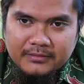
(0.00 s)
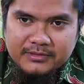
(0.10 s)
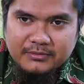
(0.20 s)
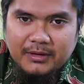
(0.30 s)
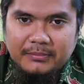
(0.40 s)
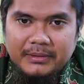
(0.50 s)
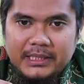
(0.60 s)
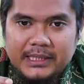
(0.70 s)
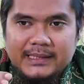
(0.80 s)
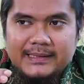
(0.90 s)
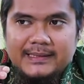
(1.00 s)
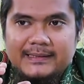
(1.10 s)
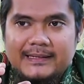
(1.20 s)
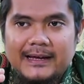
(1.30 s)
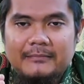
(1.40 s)
suami ini
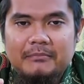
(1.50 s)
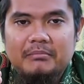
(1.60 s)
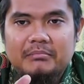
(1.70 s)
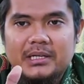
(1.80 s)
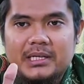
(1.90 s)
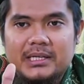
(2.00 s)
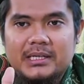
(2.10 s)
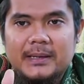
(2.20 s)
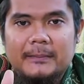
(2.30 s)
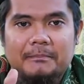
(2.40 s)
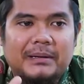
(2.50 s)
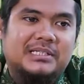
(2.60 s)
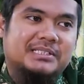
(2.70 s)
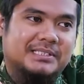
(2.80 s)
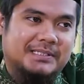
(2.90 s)
tidak memiliki
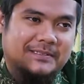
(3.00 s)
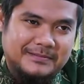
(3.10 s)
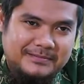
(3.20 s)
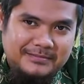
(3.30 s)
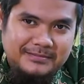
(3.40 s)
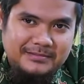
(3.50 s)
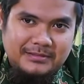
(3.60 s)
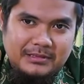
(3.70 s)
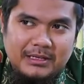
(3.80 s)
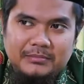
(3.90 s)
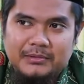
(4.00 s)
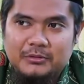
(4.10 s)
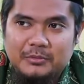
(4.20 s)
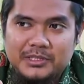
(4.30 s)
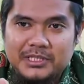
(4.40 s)
empat saksi. Kan
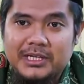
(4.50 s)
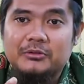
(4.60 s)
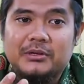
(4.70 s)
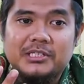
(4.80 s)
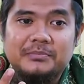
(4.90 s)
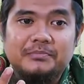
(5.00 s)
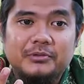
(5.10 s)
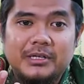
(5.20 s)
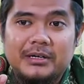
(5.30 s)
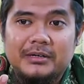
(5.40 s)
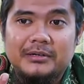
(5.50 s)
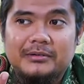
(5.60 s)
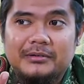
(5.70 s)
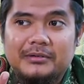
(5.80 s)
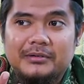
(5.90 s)
menuduh berzina itu wajib punya
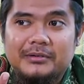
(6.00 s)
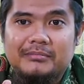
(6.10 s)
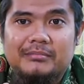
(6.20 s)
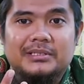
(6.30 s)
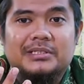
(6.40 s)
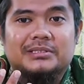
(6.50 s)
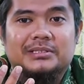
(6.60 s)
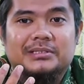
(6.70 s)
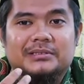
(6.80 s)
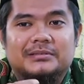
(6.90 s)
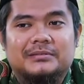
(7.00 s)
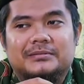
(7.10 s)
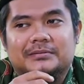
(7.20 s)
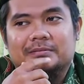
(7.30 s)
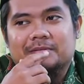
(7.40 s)
empat saksi.
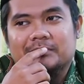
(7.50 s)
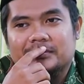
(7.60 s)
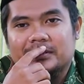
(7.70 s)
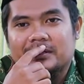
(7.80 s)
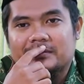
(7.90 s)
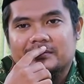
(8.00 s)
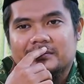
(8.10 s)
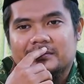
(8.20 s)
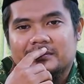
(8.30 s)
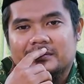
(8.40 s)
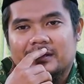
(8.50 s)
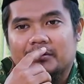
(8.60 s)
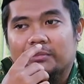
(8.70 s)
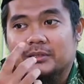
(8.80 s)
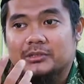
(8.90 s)
Ya.
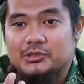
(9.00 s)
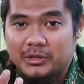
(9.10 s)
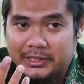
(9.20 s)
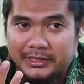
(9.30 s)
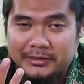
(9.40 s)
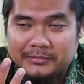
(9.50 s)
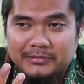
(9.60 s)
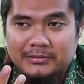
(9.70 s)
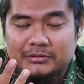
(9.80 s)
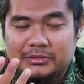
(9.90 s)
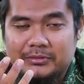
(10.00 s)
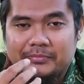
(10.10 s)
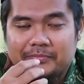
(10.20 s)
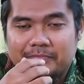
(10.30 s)
Arba'ati syuhada ya harusnya.